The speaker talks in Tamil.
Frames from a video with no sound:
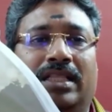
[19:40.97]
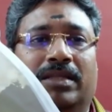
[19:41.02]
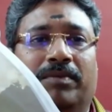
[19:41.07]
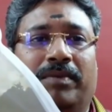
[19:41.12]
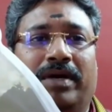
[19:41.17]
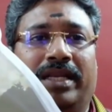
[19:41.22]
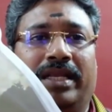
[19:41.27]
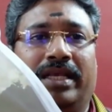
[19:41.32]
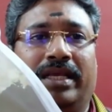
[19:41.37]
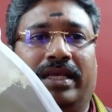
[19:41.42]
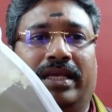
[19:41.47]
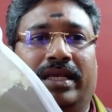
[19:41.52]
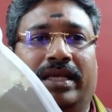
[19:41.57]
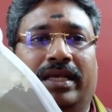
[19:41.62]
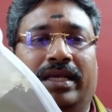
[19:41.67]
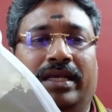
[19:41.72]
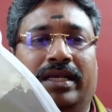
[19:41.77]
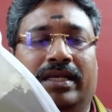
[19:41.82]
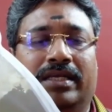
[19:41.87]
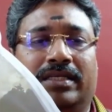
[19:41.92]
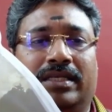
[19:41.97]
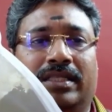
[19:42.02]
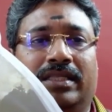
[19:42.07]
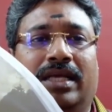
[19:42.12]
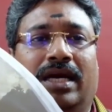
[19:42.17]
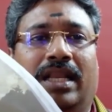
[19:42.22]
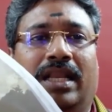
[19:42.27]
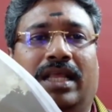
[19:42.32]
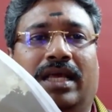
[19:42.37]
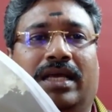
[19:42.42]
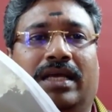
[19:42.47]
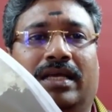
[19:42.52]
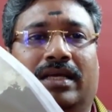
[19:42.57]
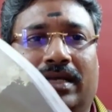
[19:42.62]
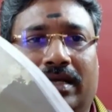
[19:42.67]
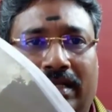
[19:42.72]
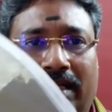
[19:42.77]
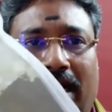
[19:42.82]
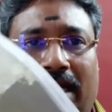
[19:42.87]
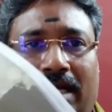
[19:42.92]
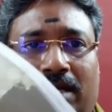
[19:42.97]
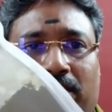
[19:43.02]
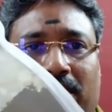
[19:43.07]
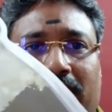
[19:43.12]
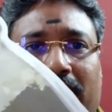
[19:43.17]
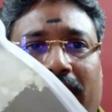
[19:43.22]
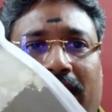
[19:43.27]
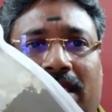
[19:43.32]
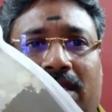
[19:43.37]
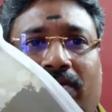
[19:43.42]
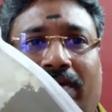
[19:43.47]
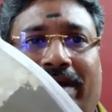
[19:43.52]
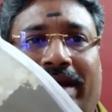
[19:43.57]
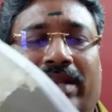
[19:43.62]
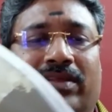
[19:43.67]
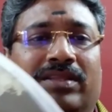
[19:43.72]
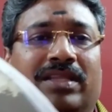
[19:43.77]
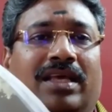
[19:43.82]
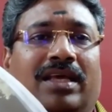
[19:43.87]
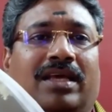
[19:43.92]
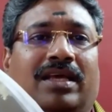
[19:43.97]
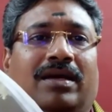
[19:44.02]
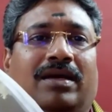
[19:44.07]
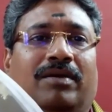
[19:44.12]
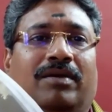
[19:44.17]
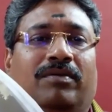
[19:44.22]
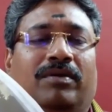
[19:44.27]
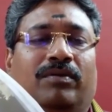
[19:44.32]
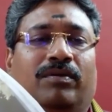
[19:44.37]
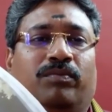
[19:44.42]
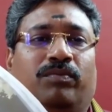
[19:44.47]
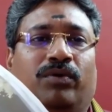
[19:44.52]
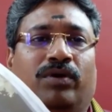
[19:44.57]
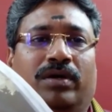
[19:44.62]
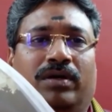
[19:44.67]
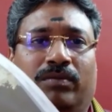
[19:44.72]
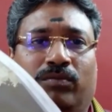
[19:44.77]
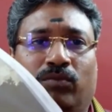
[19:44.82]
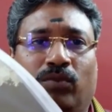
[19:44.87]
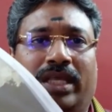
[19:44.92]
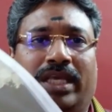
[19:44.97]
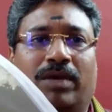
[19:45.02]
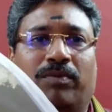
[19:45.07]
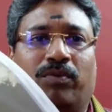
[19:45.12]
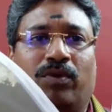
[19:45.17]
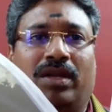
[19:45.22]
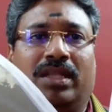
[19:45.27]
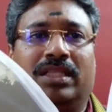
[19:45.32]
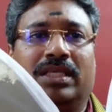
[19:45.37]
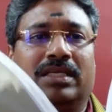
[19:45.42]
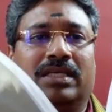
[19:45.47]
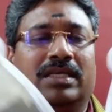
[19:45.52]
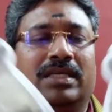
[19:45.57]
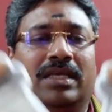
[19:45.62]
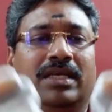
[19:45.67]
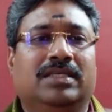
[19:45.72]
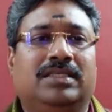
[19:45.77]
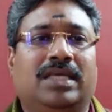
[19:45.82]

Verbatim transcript: இந்த மாதிரி சித்தால நாட்டு மருந்து கடையிலேருந்து வாங்கின மூலிகை பொருள்லேருந்து